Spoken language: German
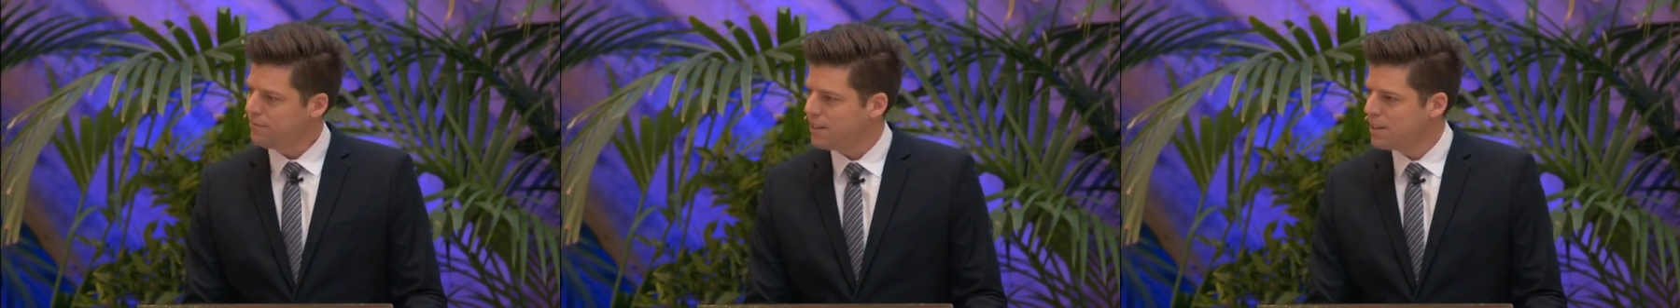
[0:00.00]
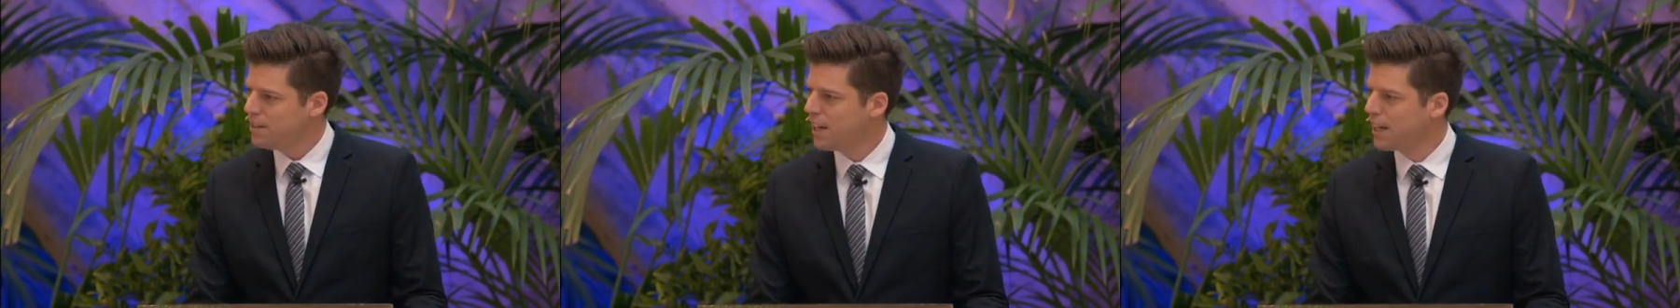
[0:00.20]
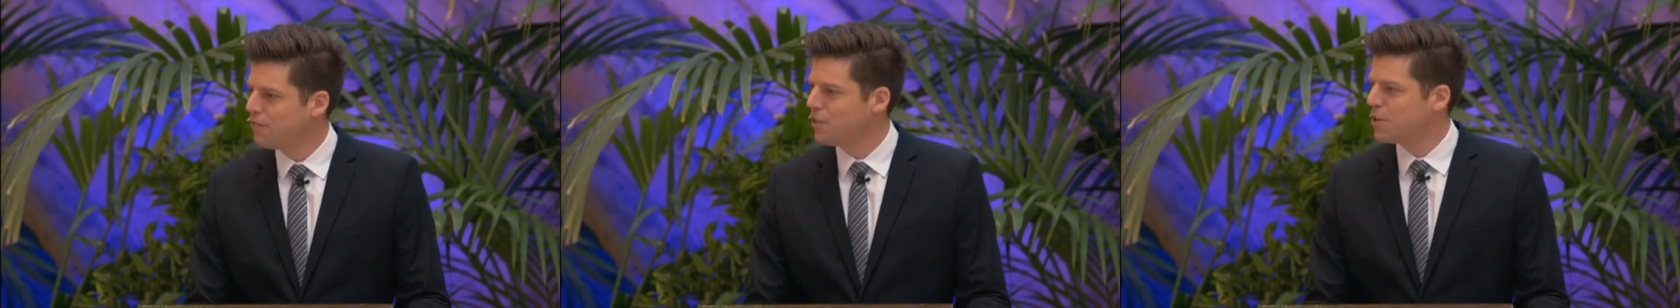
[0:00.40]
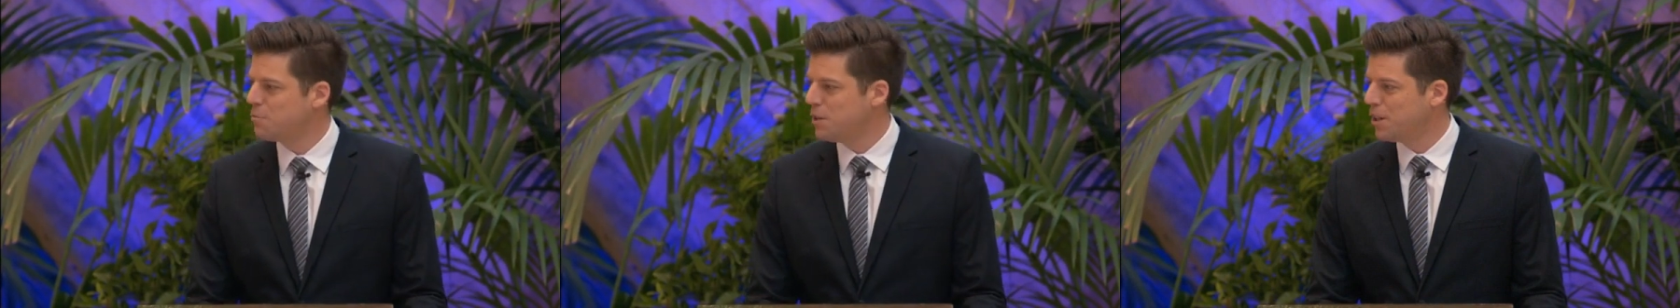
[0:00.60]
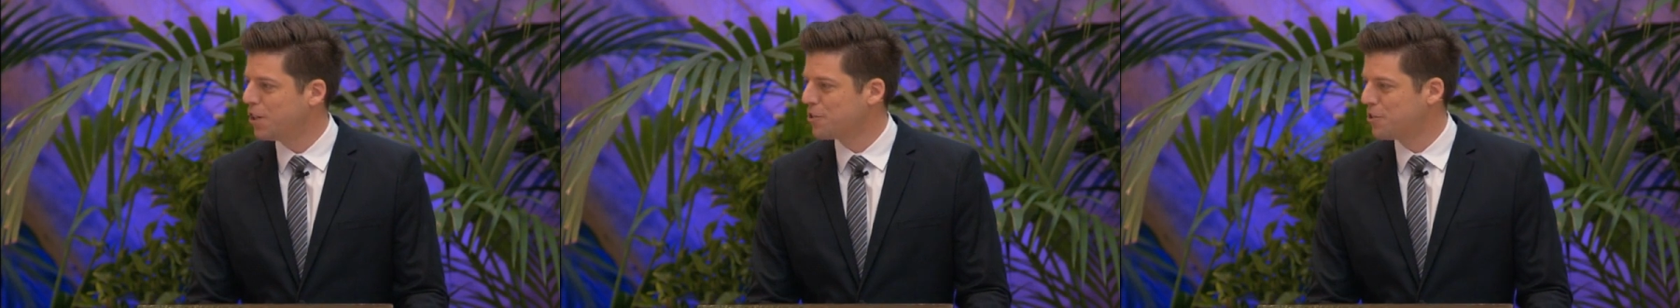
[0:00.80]
die mich dazu
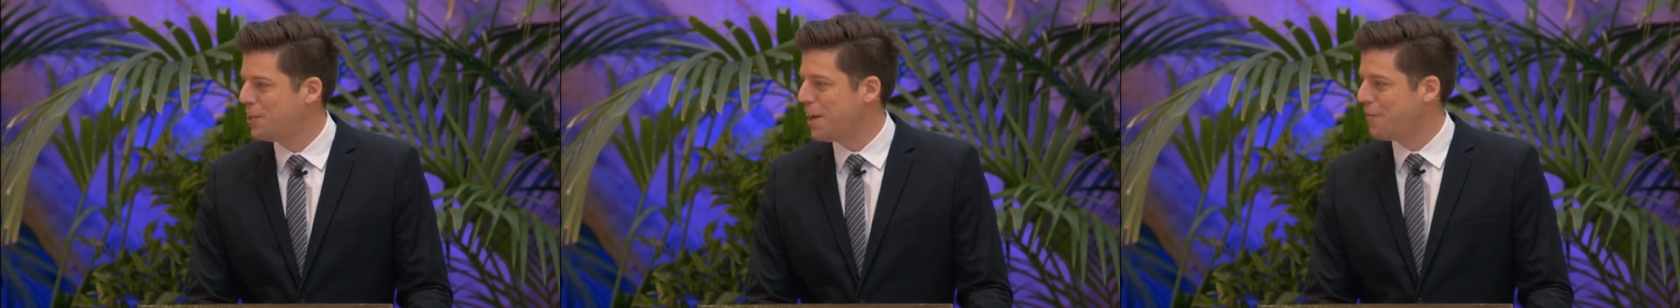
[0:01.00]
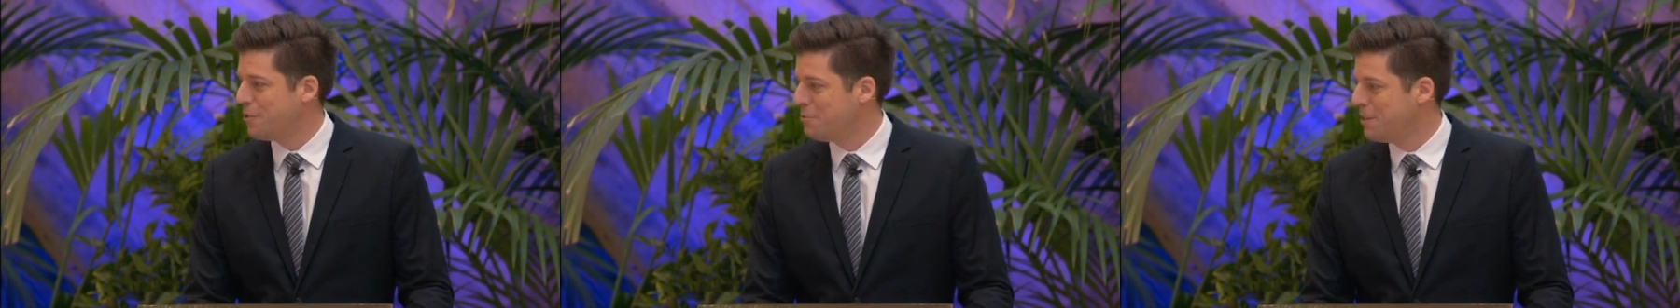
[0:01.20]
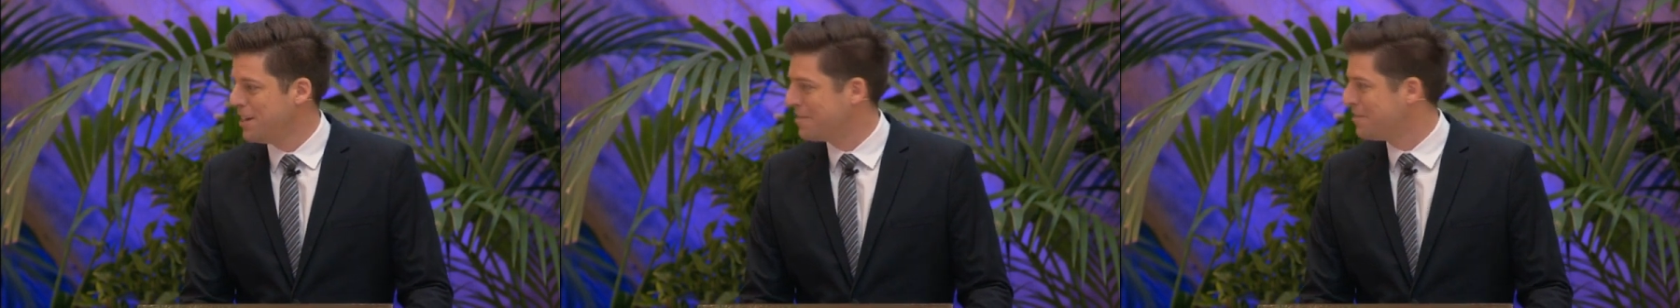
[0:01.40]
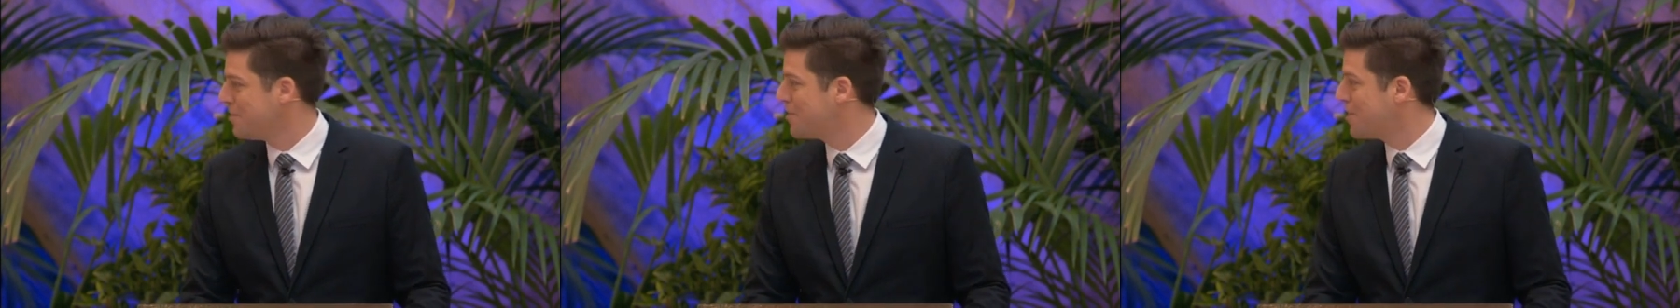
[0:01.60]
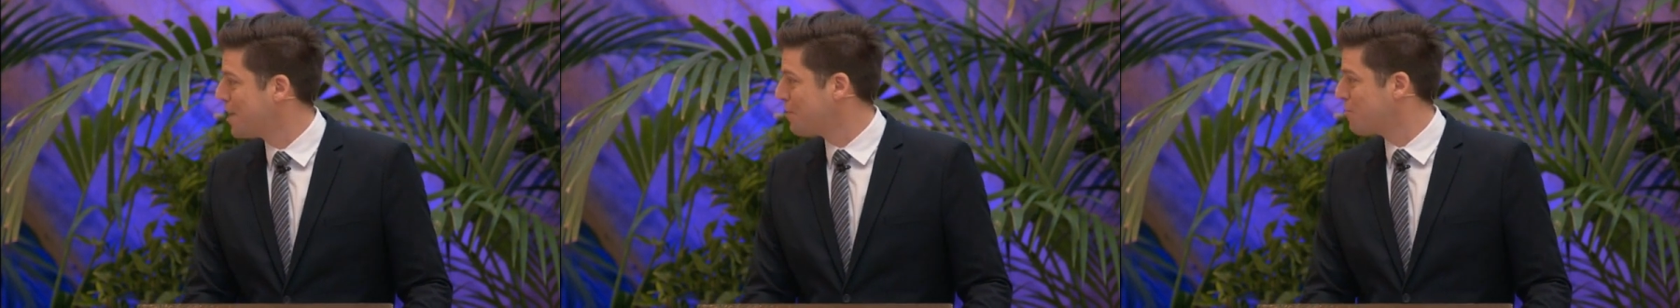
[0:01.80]
gebracht hat, dem Thema
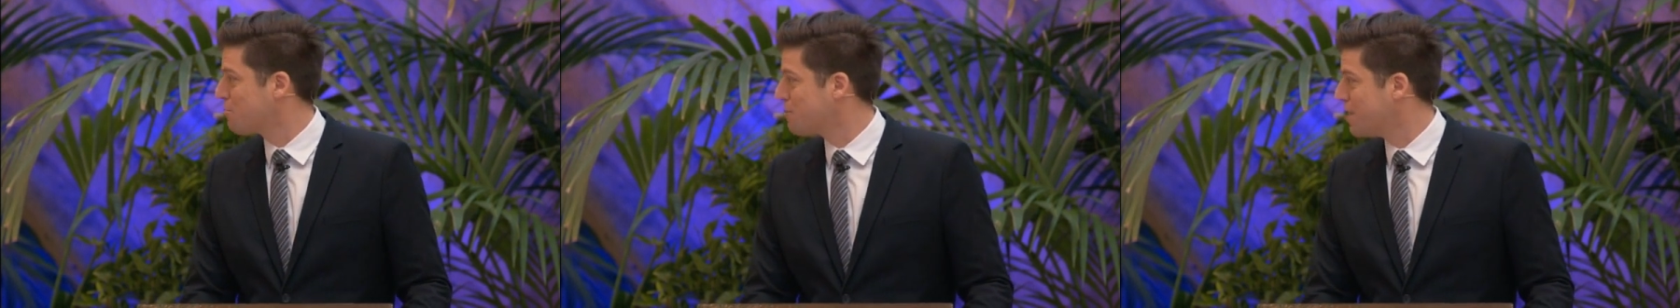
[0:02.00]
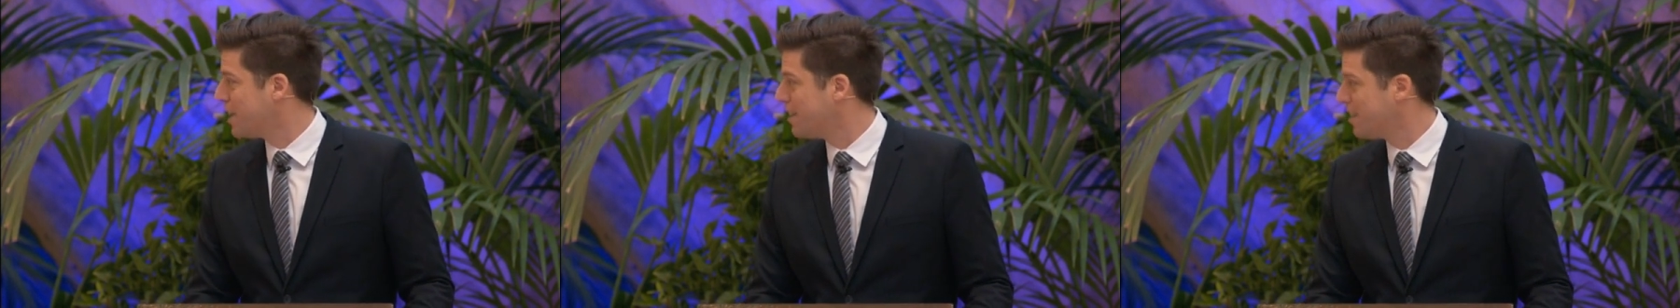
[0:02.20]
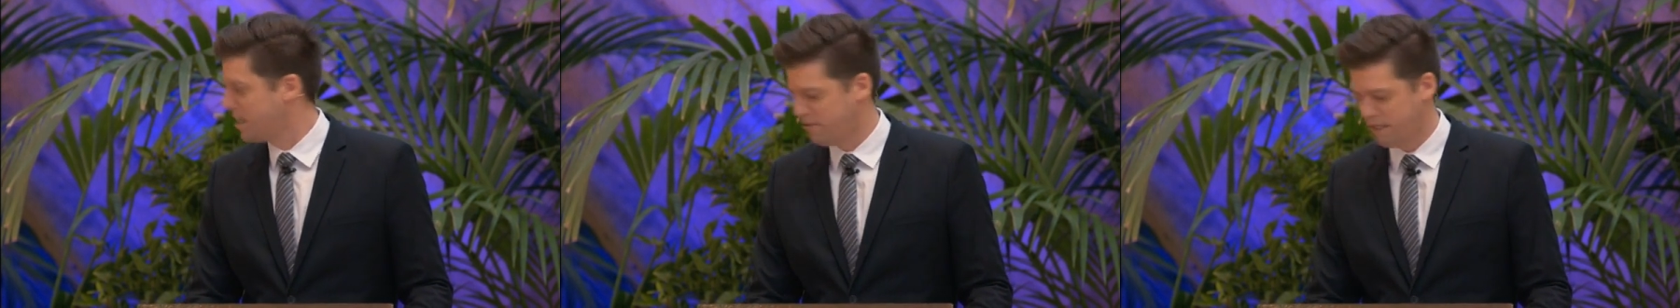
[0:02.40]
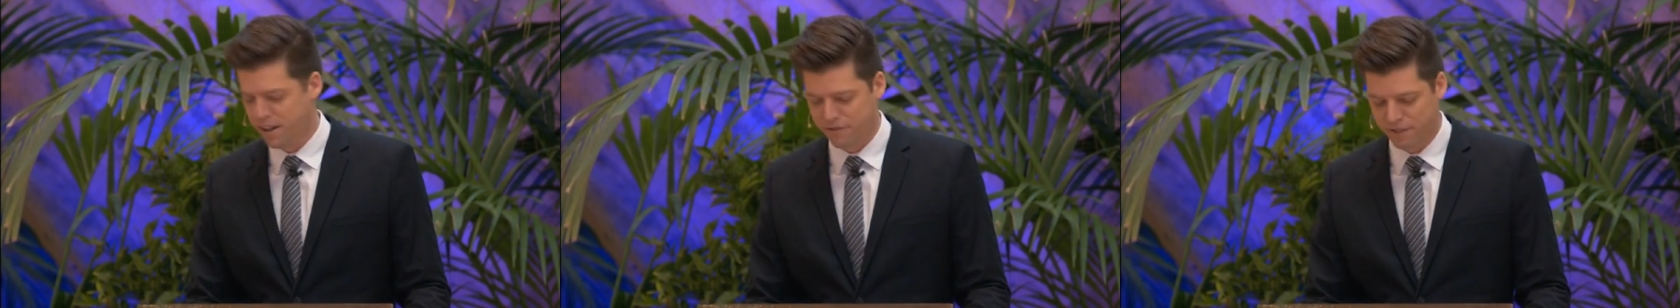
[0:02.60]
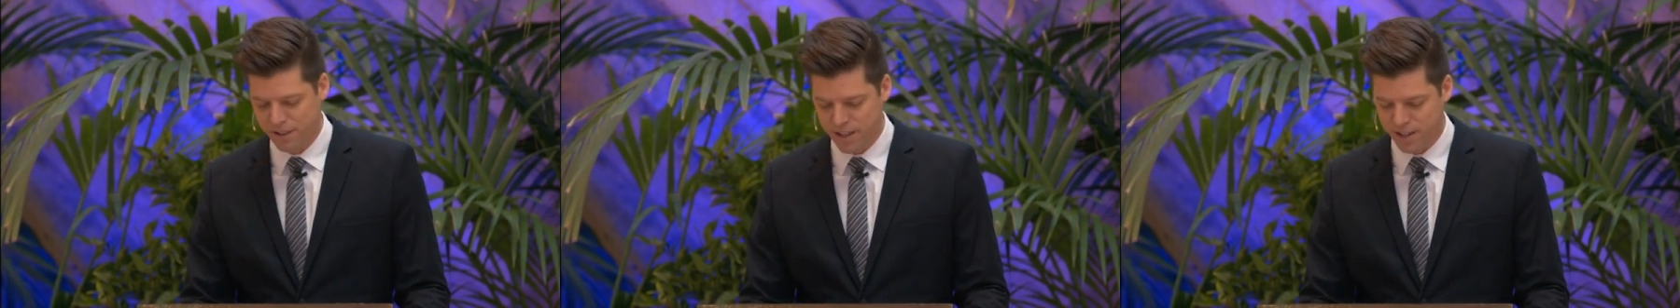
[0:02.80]
sieben statt drei Wochen
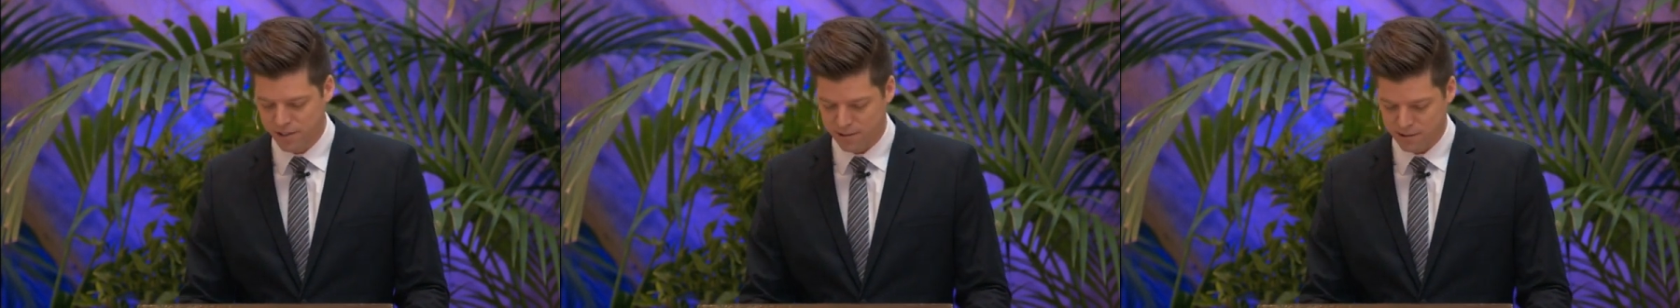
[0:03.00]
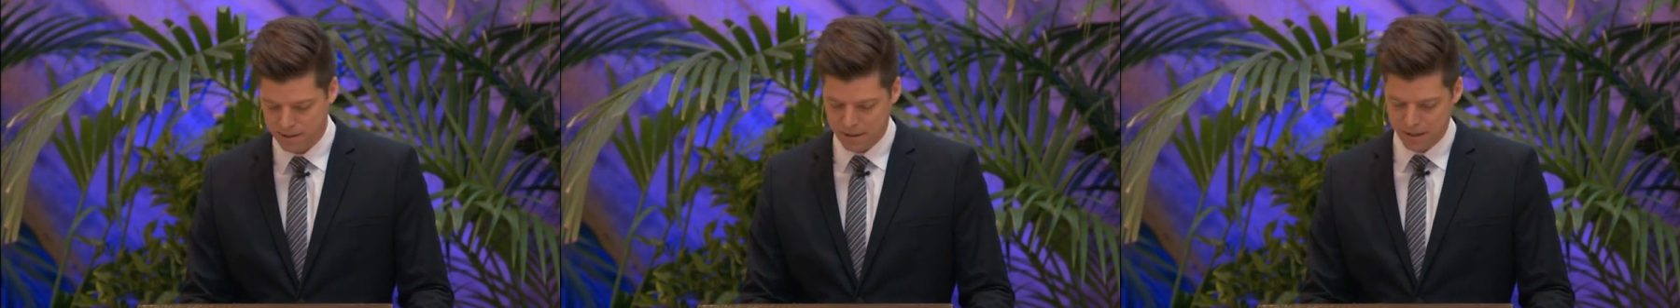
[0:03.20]
zu widmen.